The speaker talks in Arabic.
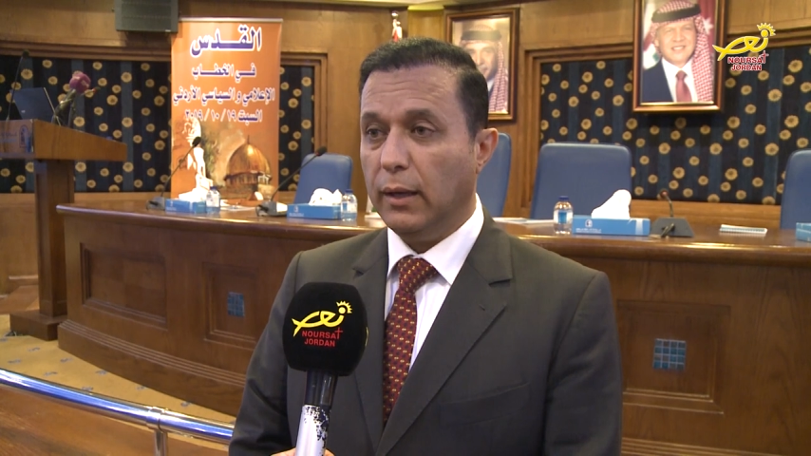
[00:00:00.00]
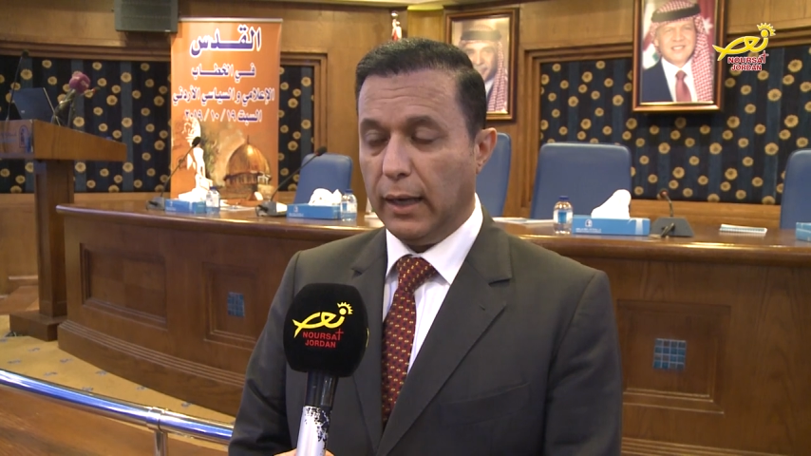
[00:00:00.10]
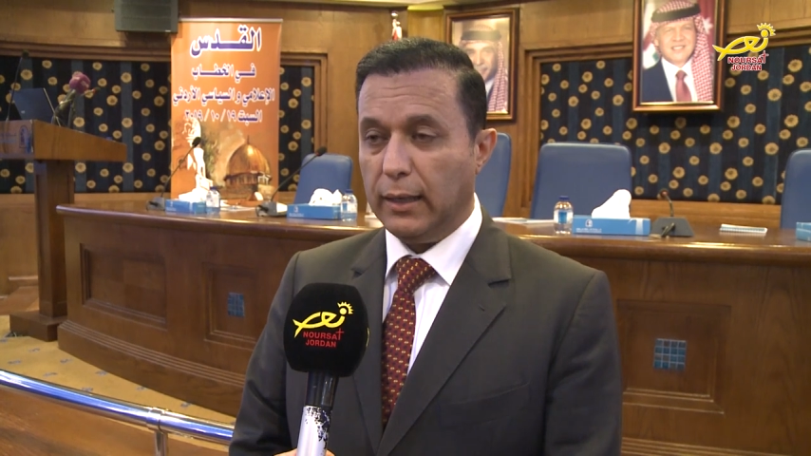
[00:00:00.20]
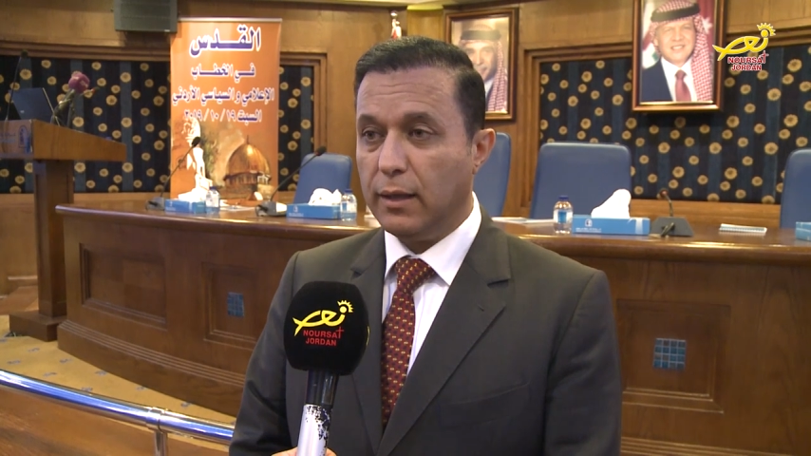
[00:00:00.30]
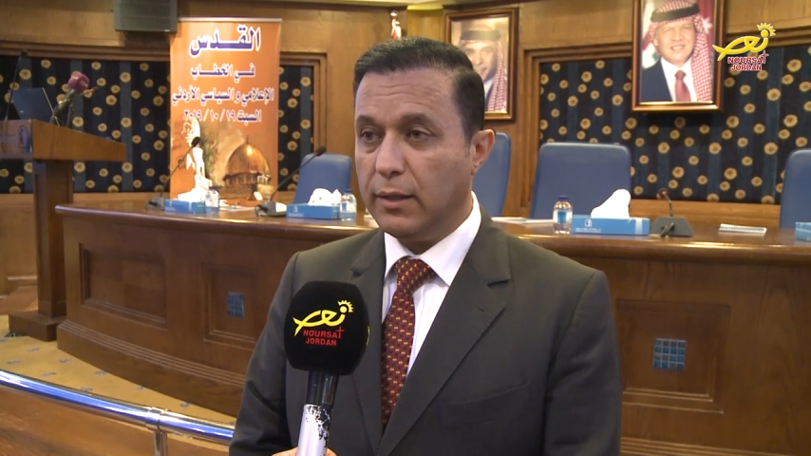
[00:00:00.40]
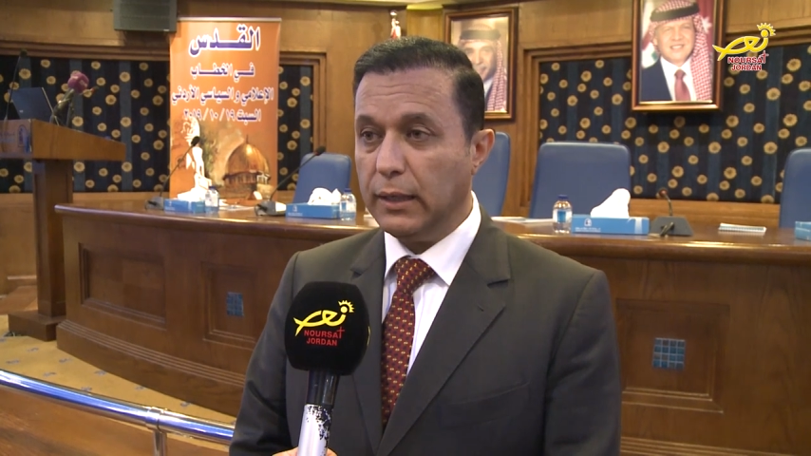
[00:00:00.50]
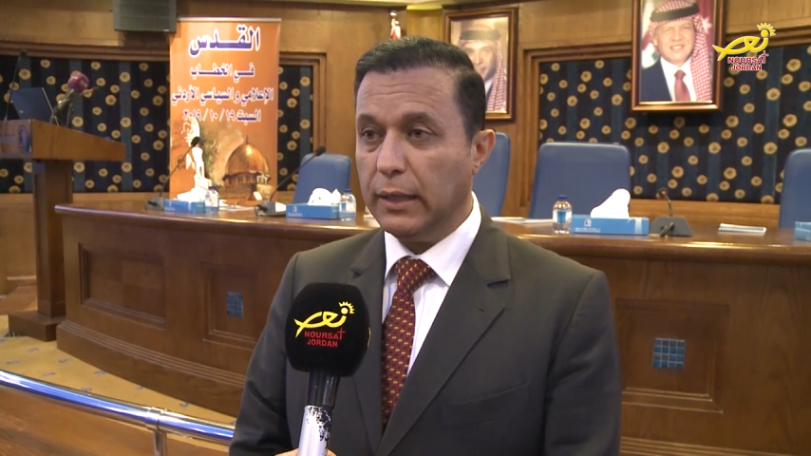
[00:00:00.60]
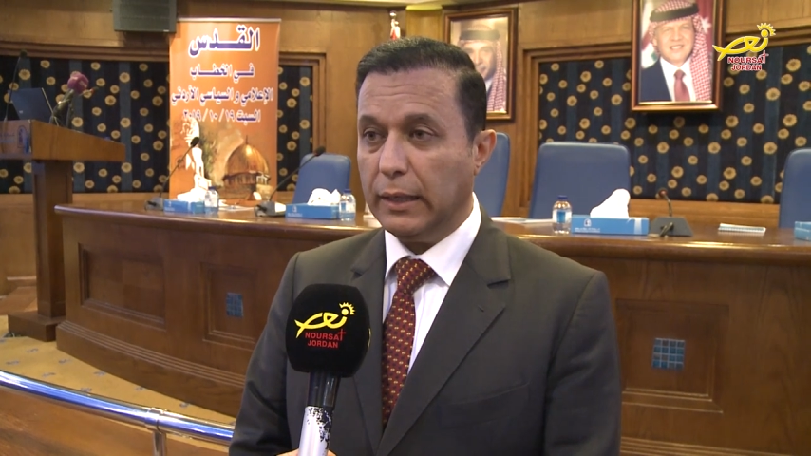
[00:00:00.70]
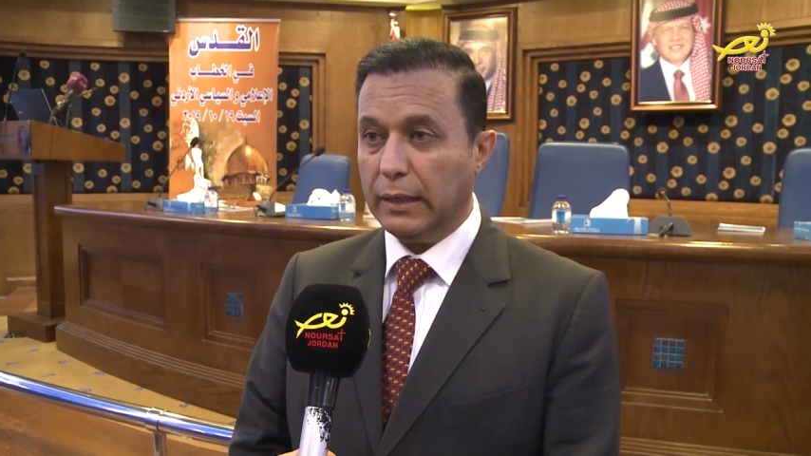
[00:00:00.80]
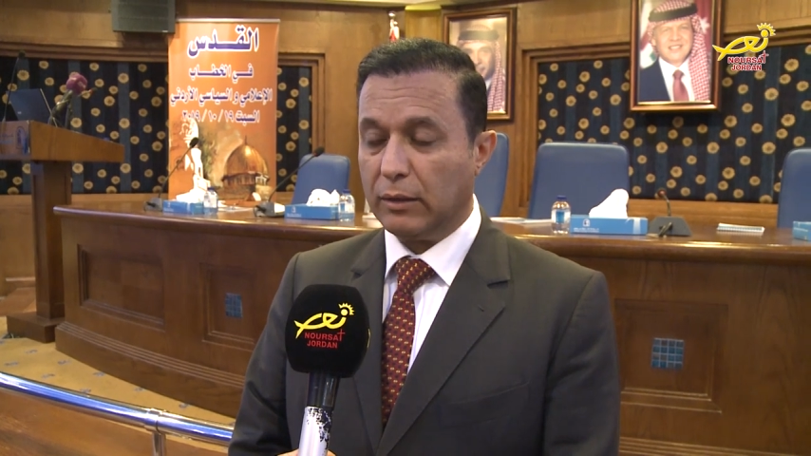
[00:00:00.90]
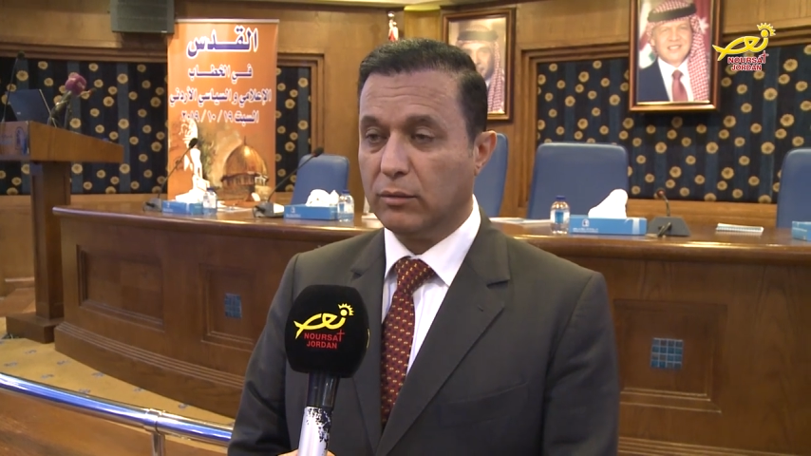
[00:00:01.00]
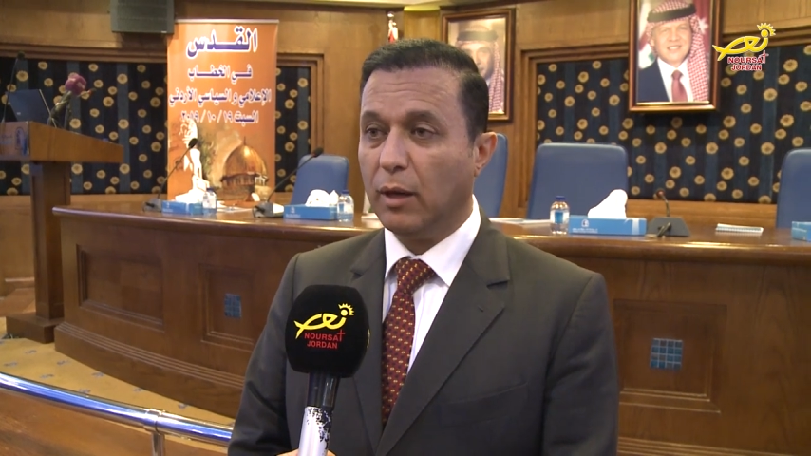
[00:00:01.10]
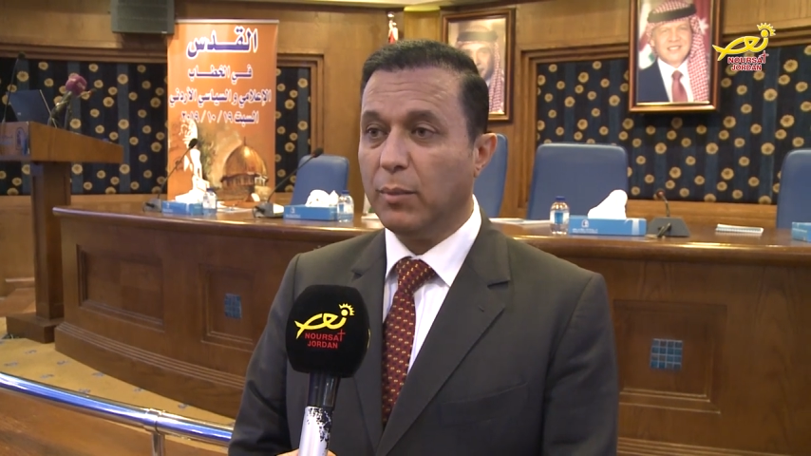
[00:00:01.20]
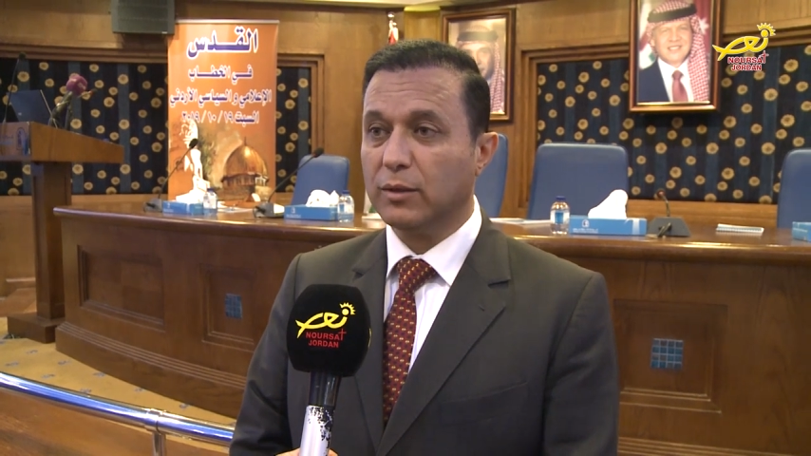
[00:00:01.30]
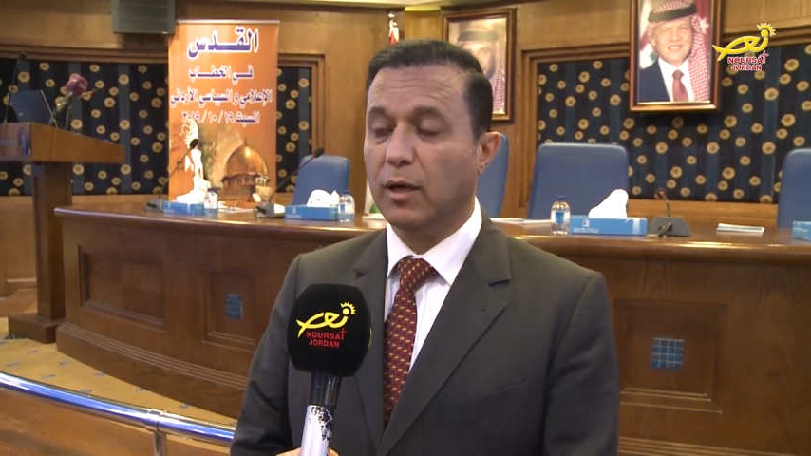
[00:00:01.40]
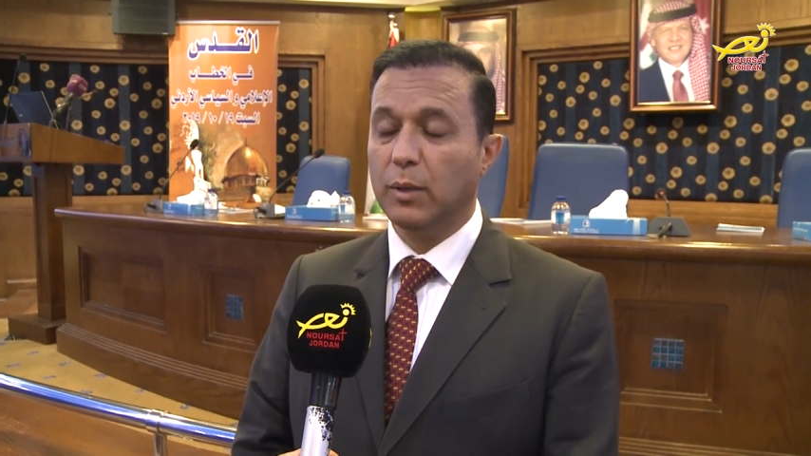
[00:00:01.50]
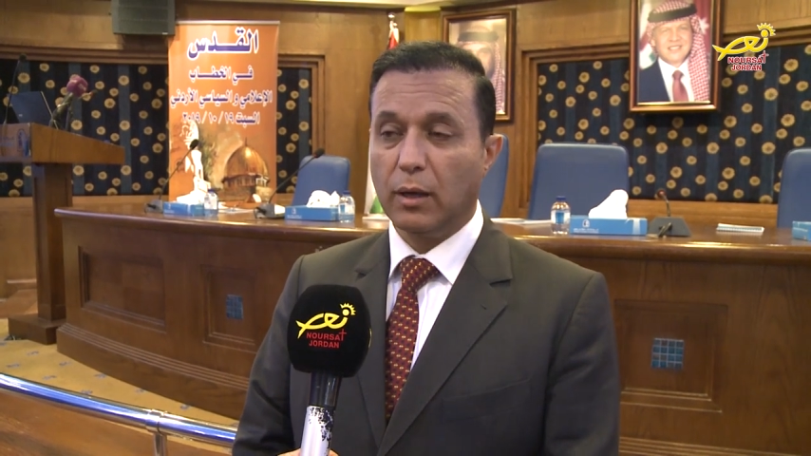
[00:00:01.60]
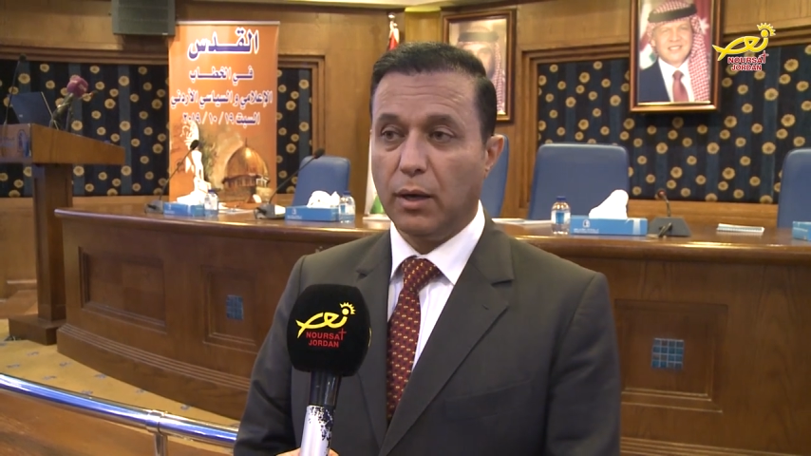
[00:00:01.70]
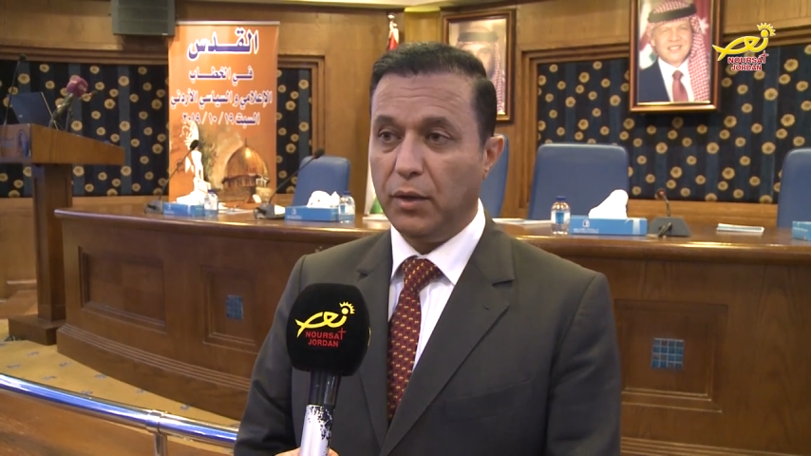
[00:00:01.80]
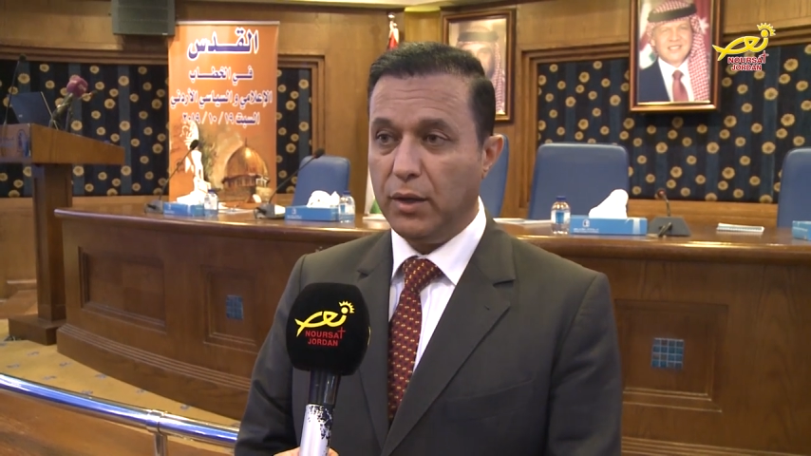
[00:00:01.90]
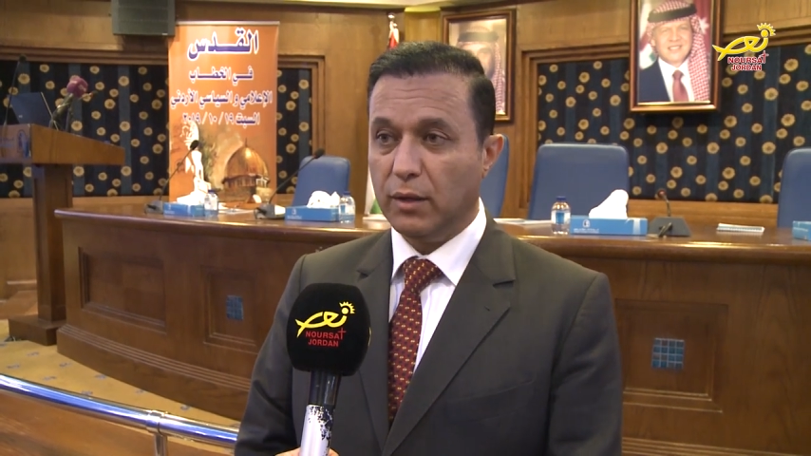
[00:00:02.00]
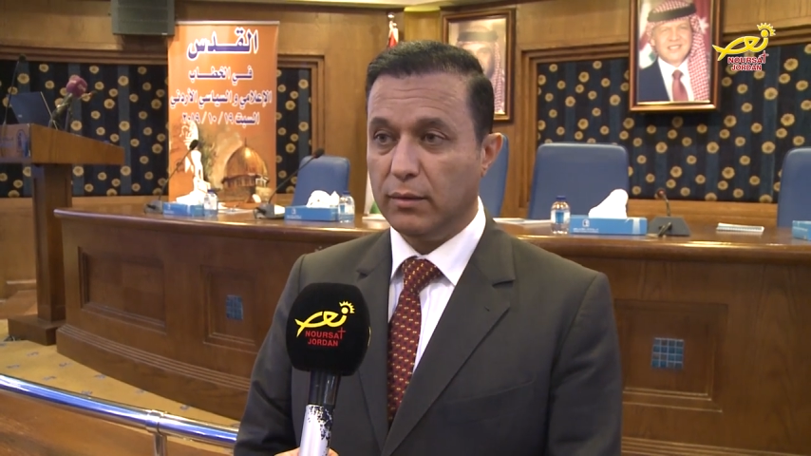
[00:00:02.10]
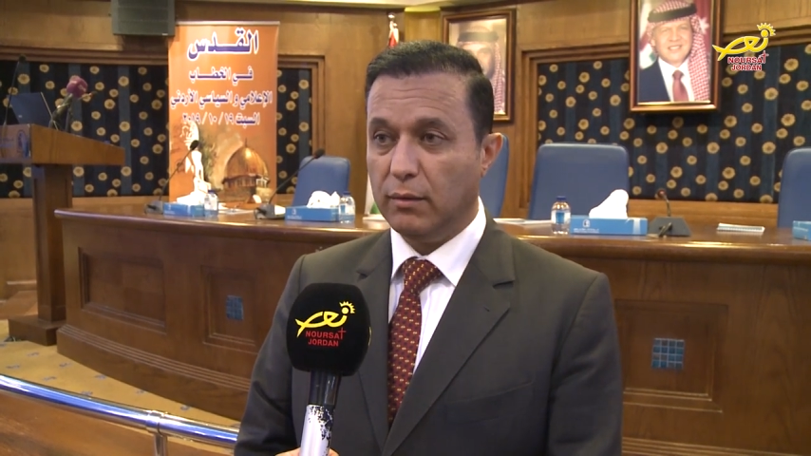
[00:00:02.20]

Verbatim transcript: الذي ارتبط بالقضية